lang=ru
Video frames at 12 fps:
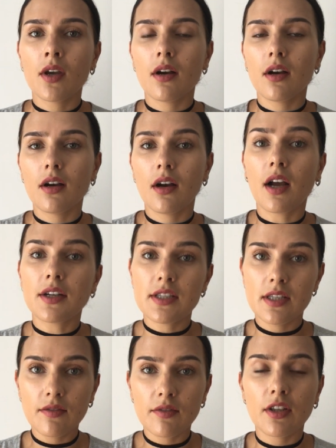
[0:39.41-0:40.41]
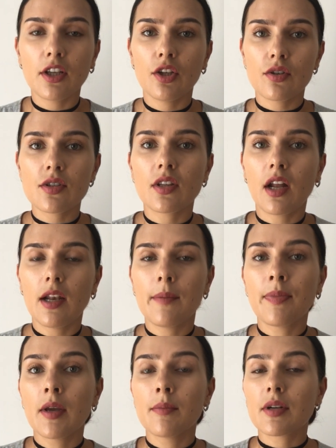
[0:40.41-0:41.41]
активно ее
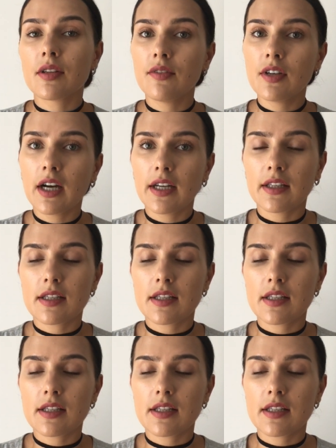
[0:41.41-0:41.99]
стали продвигать.